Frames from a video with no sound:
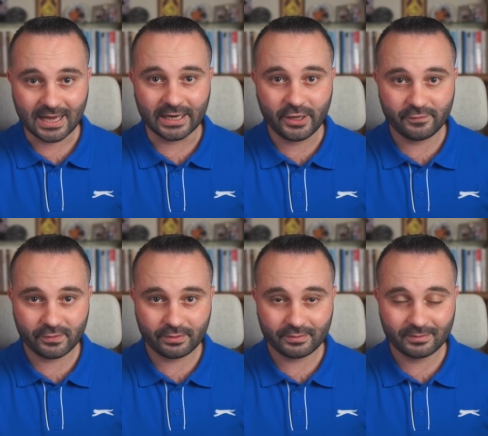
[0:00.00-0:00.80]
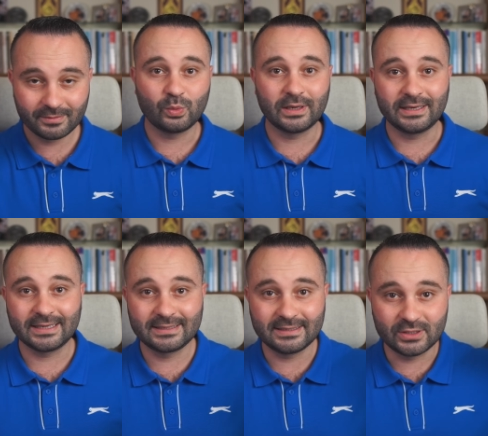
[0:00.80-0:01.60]
الحفظ
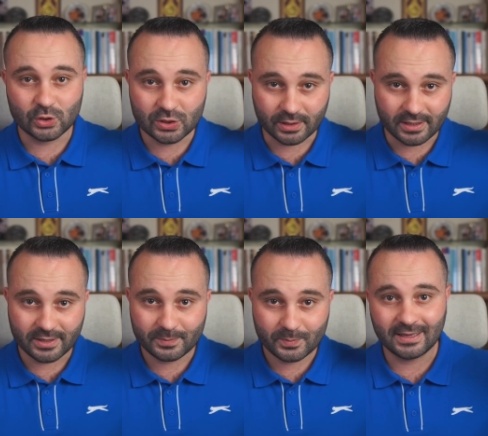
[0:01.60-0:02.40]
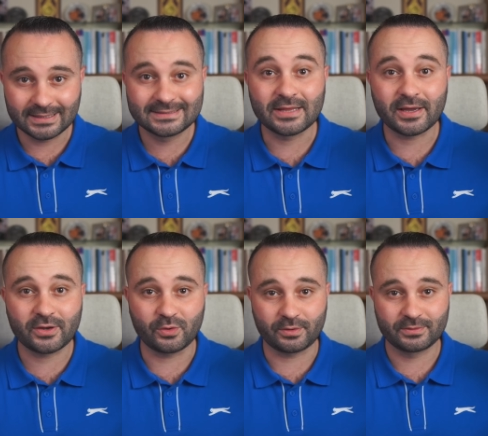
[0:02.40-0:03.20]
واليد اليسرى
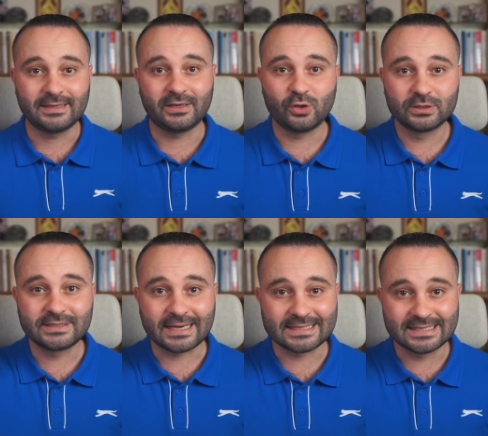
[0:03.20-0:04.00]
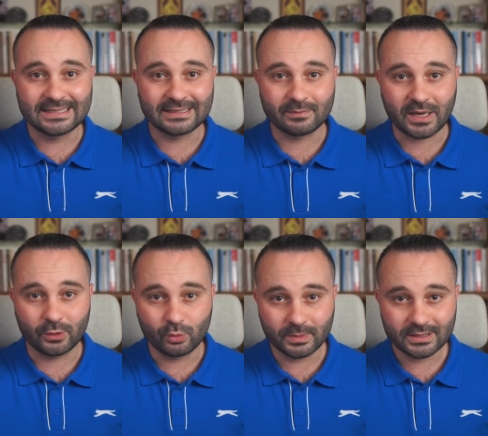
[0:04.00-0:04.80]
التذكر يعني هون تخزين
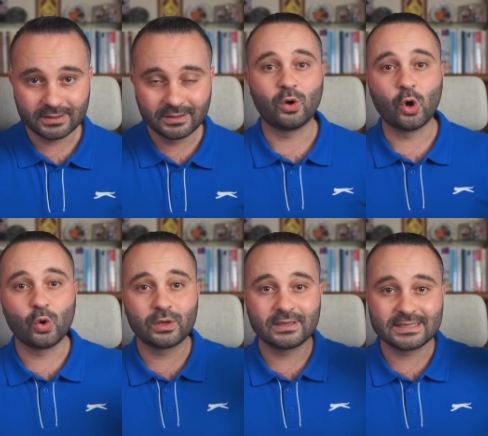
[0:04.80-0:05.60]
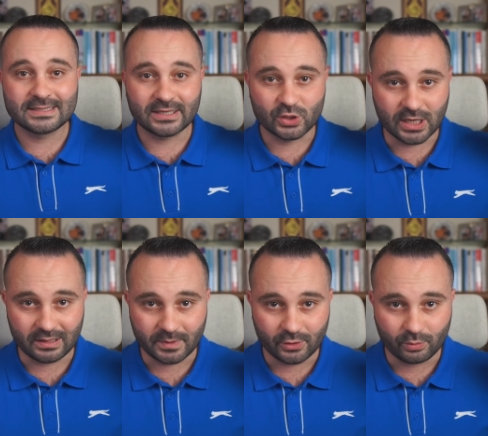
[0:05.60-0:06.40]
المعلومة وهون استرجاع
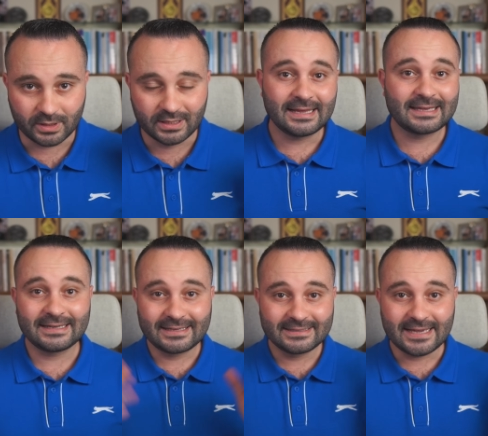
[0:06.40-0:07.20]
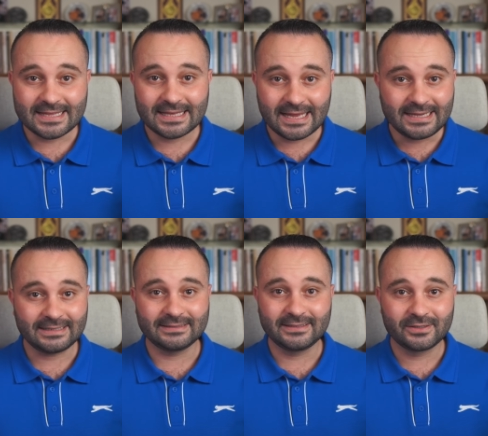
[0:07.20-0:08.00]
المعلومة لكن أكيد هذا لا
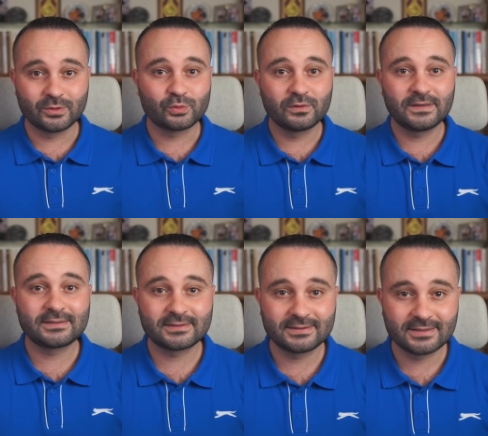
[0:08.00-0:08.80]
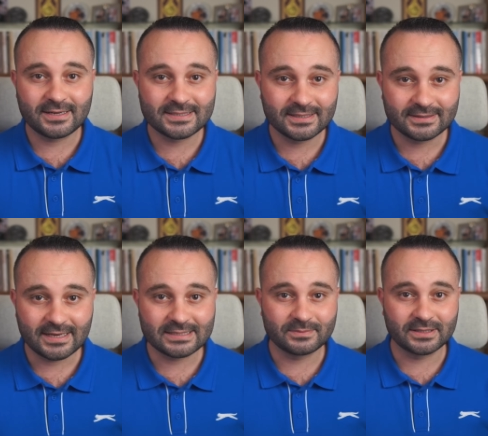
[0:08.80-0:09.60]
يعني أنه طول فترة الدراسة أنت
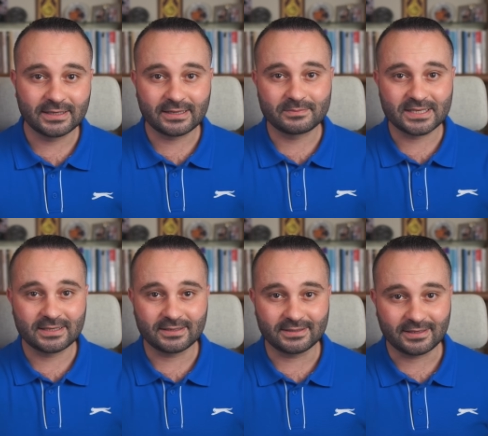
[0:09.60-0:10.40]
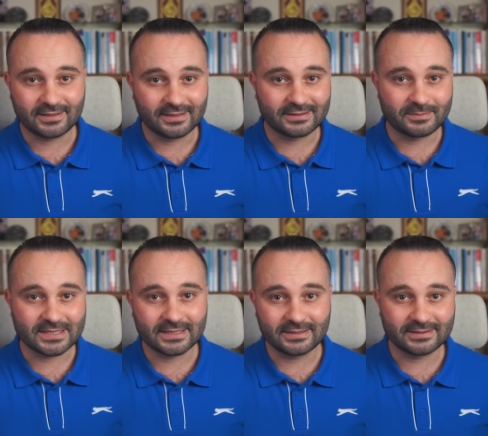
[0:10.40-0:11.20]
لازم تضلك مسكر إيدك يعني أنت
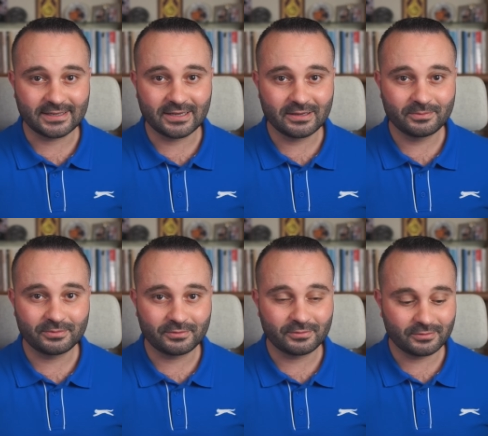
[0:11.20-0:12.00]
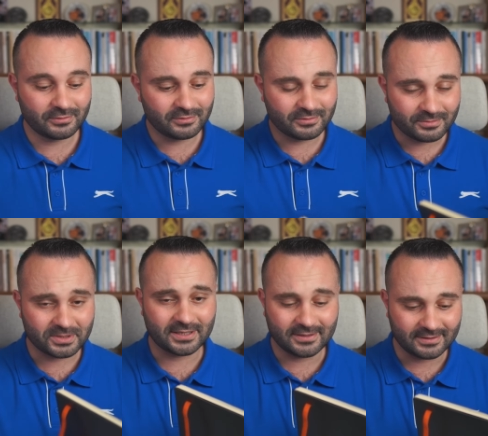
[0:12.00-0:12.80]
ماسك الكتاب
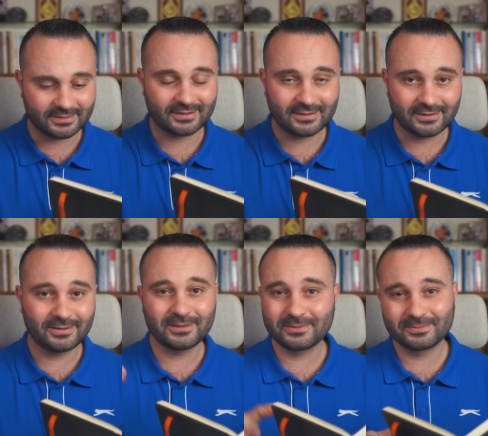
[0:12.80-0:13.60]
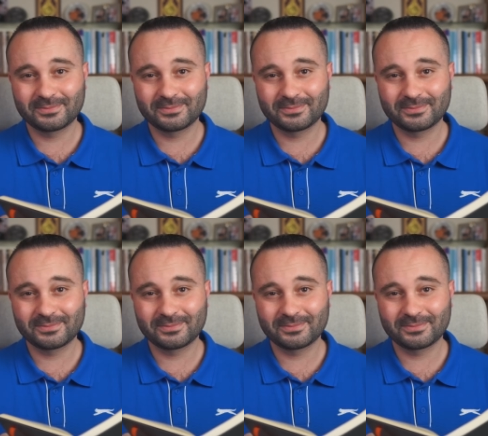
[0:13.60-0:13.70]
ومسكر إيدك يعني